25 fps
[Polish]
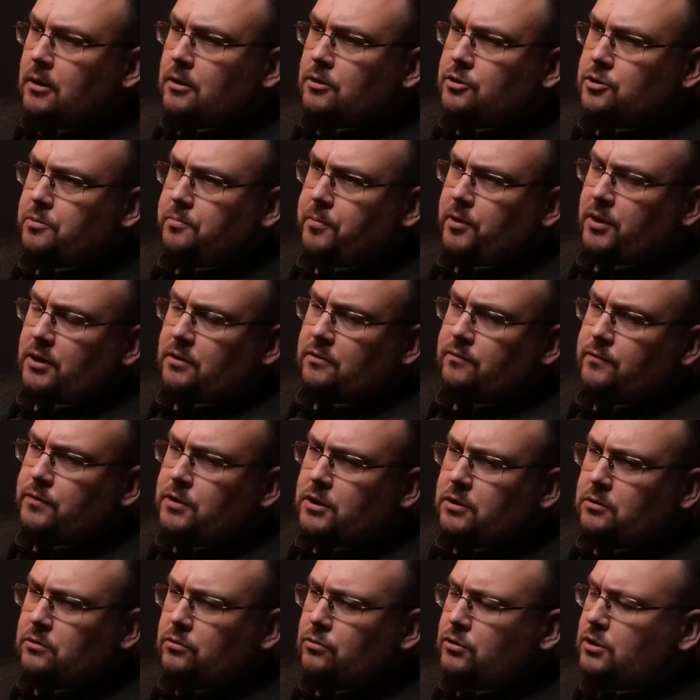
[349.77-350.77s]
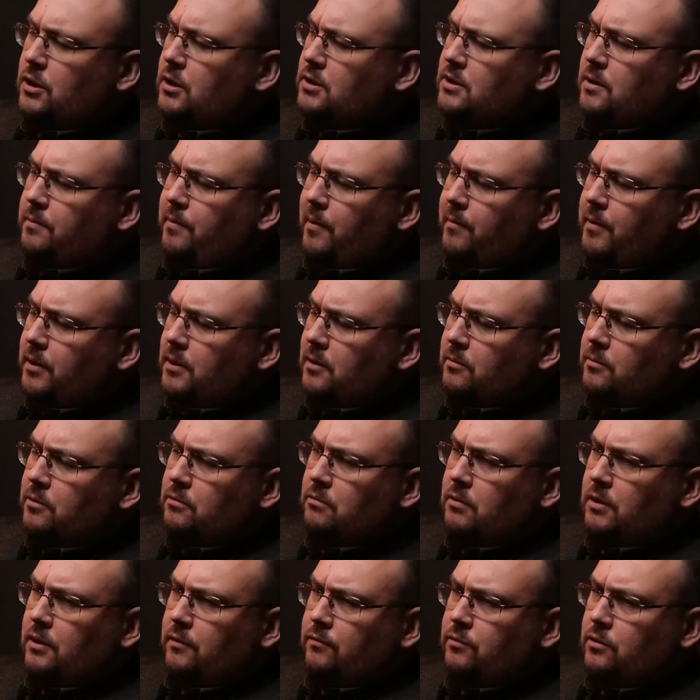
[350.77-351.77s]
czy ponad 20, już teraz nie pamiętam
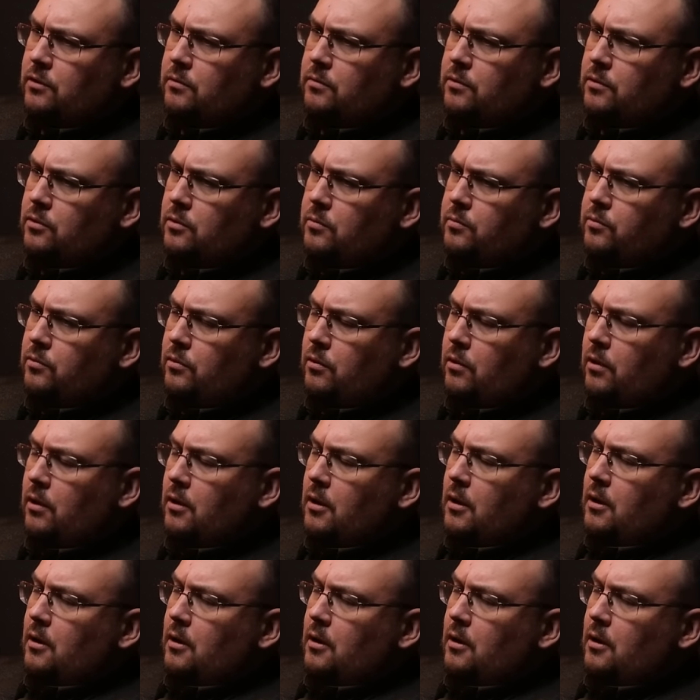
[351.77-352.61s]
dokładnie, w którym roku było